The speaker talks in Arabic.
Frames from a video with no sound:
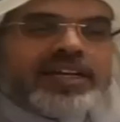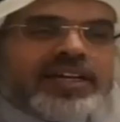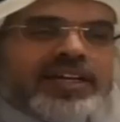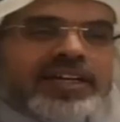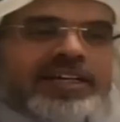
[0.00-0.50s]

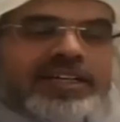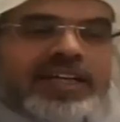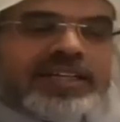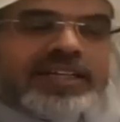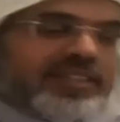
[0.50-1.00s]
آه،
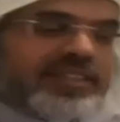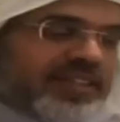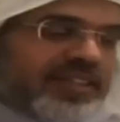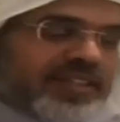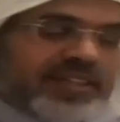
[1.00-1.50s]
لكن
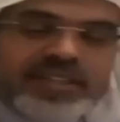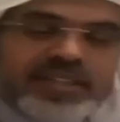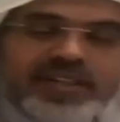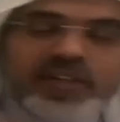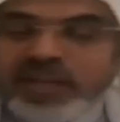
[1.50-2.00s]
آه،
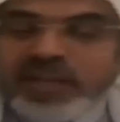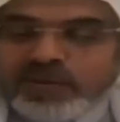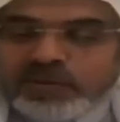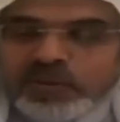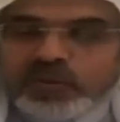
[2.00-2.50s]
اختها
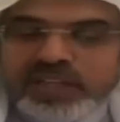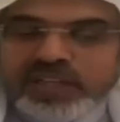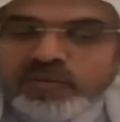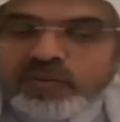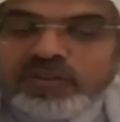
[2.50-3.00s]
موجوده
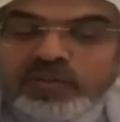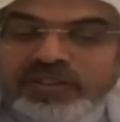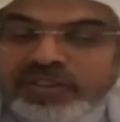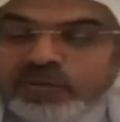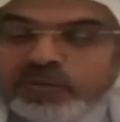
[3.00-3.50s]

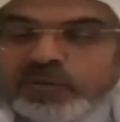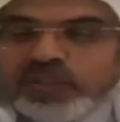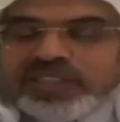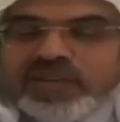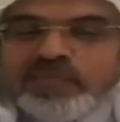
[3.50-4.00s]
والاختها
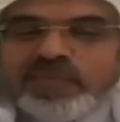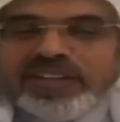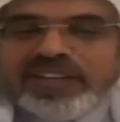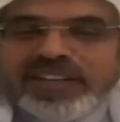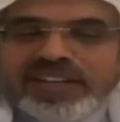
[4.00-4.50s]
موجوده جنب
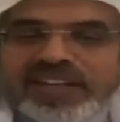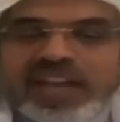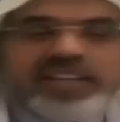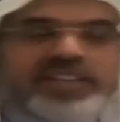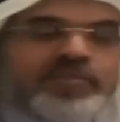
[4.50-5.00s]

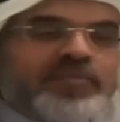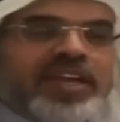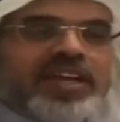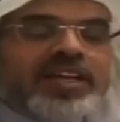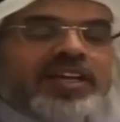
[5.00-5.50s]
يعني
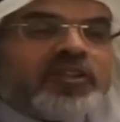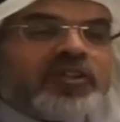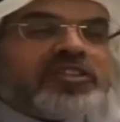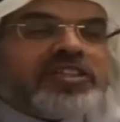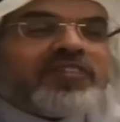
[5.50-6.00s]

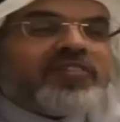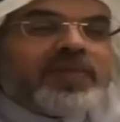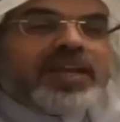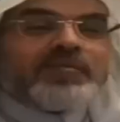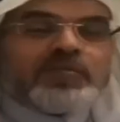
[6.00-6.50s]
تحس انك في
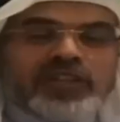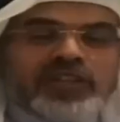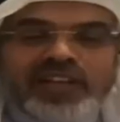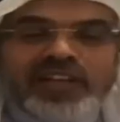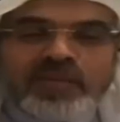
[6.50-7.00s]
ملعب كره
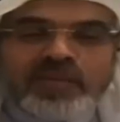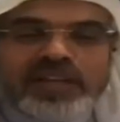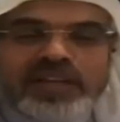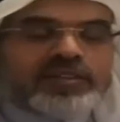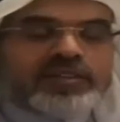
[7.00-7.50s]
قدم
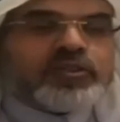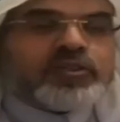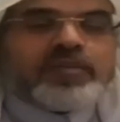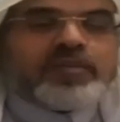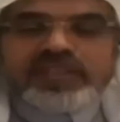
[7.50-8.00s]
يعني اصيبت